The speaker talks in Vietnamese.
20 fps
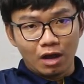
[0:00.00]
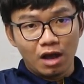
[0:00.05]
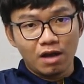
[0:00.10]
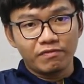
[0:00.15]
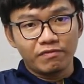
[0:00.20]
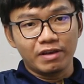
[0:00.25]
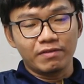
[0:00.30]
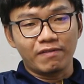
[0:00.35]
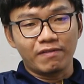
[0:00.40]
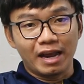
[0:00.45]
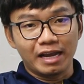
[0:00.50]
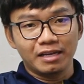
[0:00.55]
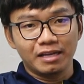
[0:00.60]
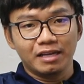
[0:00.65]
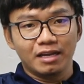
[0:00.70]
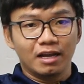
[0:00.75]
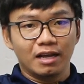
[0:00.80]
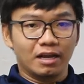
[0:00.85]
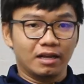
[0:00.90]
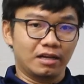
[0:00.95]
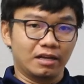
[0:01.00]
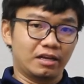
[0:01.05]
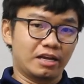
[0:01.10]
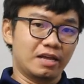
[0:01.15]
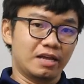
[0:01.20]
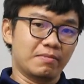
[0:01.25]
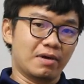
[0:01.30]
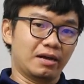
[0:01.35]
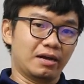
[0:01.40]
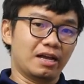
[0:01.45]
đó vì vậy
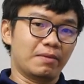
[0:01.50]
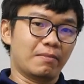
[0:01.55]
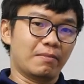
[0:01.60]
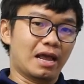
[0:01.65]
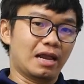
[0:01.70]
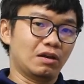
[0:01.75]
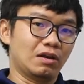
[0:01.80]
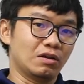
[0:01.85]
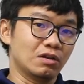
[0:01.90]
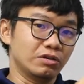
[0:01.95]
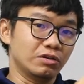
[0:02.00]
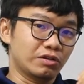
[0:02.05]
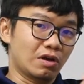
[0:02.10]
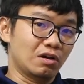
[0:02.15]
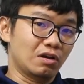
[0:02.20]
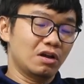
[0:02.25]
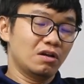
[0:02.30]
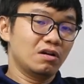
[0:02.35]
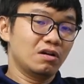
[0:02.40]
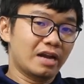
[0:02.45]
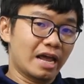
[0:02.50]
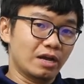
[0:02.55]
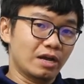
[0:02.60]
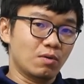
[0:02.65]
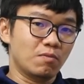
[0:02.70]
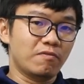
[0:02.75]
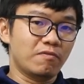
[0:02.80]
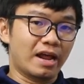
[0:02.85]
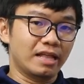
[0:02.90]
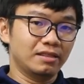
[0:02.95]
khi mà các bạn lựa chọn loại ngói
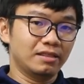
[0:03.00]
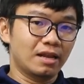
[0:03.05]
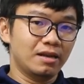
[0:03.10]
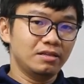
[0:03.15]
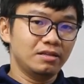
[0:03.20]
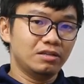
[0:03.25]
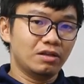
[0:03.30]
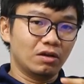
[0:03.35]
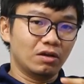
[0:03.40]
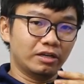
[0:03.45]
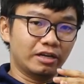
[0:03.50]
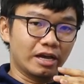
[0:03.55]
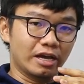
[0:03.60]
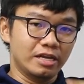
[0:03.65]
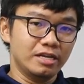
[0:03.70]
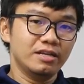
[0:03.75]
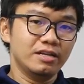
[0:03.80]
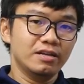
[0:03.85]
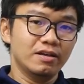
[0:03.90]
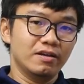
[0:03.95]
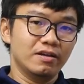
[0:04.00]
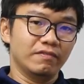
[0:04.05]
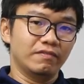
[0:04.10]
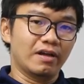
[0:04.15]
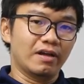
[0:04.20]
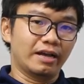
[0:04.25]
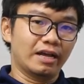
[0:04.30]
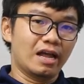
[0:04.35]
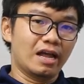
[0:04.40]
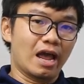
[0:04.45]
này cũng phải tính cho kỹ
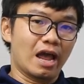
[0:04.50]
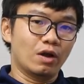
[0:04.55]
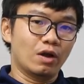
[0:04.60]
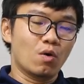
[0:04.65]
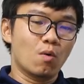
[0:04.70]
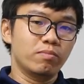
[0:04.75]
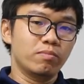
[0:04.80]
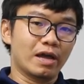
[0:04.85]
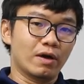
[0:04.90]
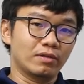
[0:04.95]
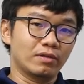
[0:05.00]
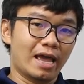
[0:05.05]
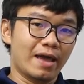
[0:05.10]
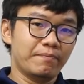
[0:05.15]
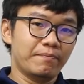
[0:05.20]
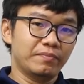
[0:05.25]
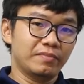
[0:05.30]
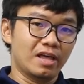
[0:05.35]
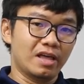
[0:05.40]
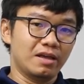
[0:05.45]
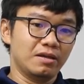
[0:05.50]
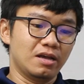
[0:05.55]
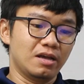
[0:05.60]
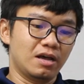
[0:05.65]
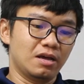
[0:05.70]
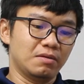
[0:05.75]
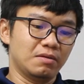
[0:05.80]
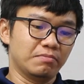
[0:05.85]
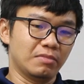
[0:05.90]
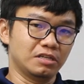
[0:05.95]
về cái hệ khung kèo thép để
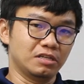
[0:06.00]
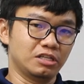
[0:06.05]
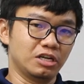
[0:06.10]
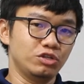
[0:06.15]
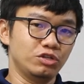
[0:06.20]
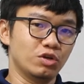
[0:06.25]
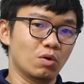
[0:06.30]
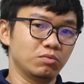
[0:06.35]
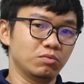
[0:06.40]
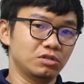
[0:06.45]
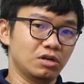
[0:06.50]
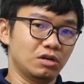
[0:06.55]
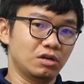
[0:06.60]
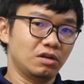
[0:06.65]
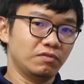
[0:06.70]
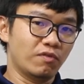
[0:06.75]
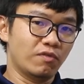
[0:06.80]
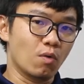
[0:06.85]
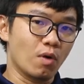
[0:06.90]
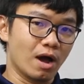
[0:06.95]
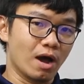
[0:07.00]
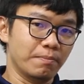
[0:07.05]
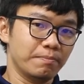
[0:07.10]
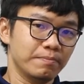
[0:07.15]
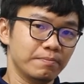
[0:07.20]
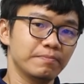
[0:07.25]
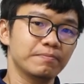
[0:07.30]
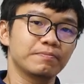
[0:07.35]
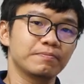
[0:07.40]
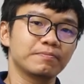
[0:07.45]
ờ, mình sử dụng cho nó phù hợp
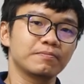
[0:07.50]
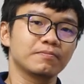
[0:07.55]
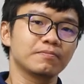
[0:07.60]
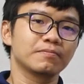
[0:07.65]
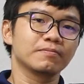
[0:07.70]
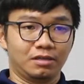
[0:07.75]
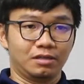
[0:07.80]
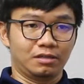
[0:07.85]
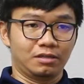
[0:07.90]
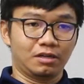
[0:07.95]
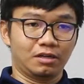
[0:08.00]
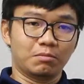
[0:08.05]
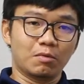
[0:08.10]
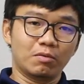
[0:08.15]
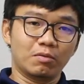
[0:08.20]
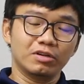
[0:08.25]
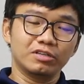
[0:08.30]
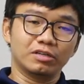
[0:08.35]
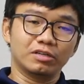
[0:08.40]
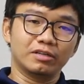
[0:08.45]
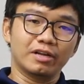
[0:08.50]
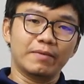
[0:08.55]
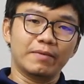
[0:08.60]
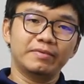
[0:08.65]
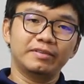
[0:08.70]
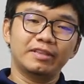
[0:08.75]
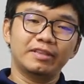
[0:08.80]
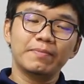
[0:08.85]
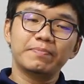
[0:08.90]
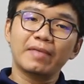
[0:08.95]
rồi một cái nhược
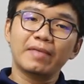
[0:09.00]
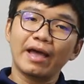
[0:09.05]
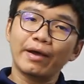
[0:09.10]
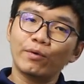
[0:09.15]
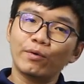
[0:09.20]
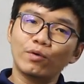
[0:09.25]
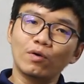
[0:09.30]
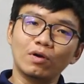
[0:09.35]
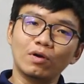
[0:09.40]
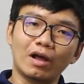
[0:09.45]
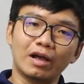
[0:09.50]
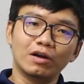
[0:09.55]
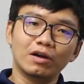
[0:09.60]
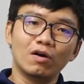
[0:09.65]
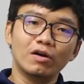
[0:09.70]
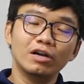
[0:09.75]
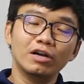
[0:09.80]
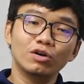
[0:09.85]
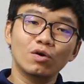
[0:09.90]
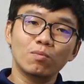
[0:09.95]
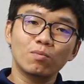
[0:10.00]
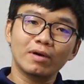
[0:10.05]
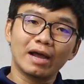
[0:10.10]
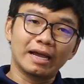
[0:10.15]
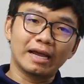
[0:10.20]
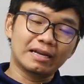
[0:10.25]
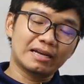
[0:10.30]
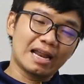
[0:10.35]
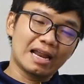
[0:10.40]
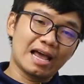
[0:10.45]
điểm tiếp theo của loại ngói nước đun
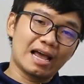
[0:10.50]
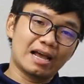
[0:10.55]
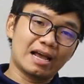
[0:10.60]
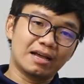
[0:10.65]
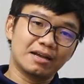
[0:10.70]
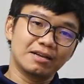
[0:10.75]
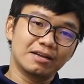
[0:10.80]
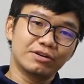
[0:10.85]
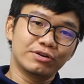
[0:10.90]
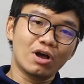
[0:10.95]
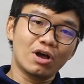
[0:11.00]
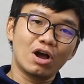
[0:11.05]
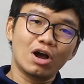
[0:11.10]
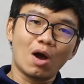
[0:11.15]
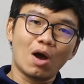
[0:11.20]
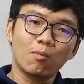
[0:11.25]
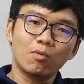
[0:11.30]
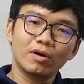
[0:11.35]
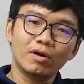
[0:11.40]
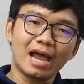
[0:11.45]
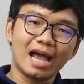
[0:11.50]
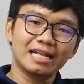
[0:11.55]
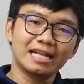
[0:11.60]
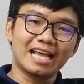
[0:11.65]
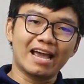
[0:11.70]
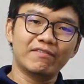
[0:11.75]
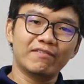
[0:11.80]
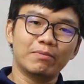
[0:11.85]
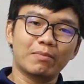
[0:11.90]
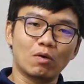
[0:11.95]
này là nó không có đa
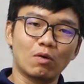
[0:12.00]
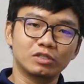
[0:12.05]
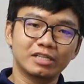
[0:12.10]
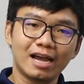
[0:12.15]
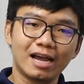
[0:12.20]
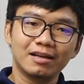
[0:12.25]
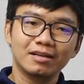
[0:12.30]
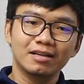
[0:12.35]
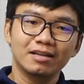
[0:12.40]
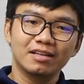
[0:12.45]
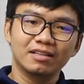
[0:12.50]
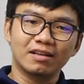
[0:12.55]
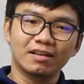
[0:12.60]
dạng về màu sắc